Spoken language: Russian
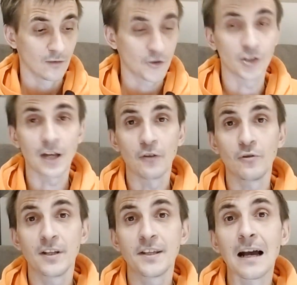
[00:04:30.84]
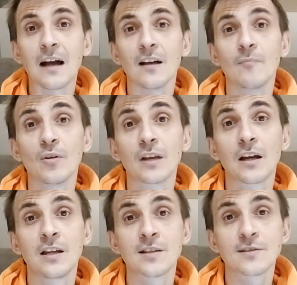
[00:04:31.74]
Считаю ли я
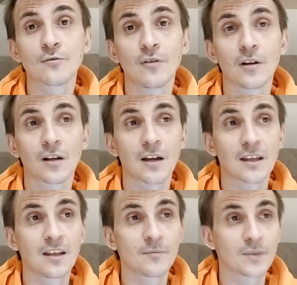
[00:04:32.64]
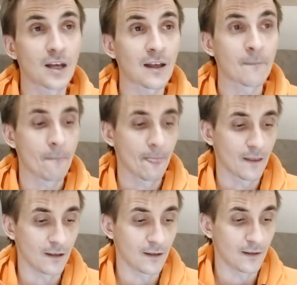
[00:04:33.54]
моноколесо каким-то
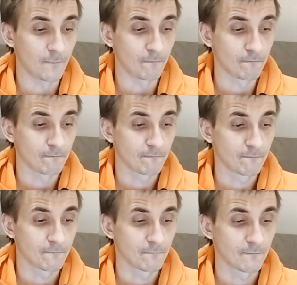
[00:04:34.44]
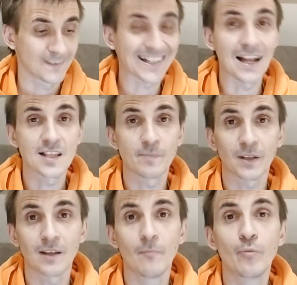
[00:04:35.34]
эм,
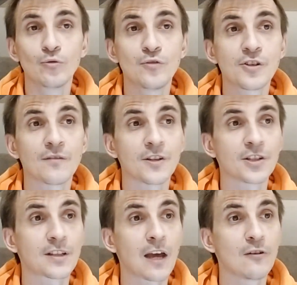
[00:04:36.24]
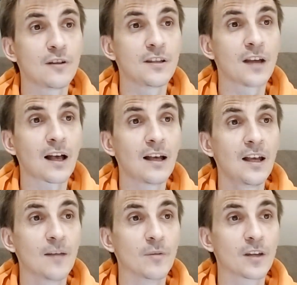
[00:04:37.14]
транспортом будущего? Считаю ли я
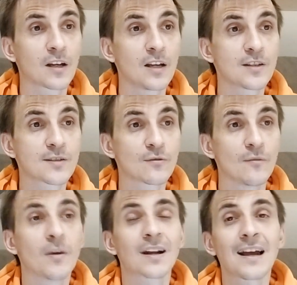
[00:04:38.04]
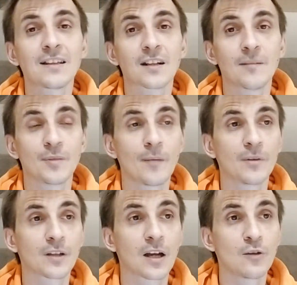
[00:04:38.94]
моноколесо, райдером на
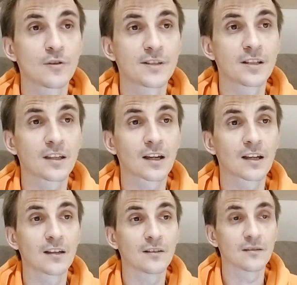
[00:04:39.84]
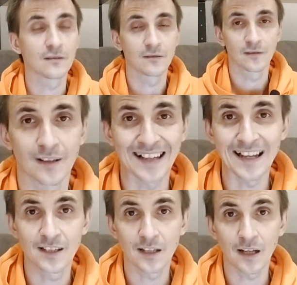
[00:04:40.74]
моноколесник, э,
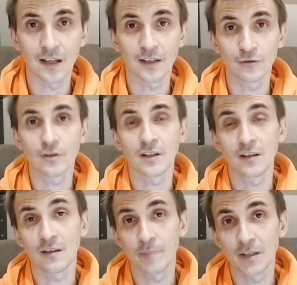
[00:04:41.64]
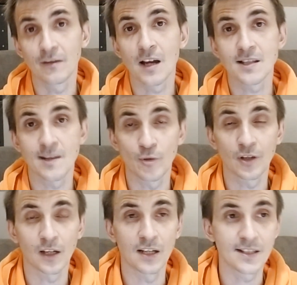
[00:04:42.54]
райдера, который передвигается на
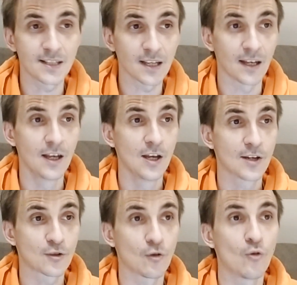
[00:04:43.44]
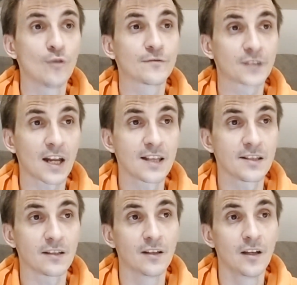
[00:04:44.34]
моноколесе, что он в
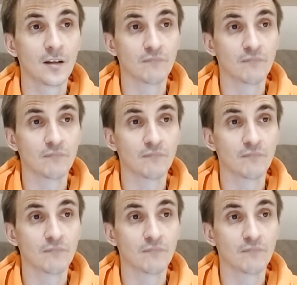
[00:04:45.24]
тренде?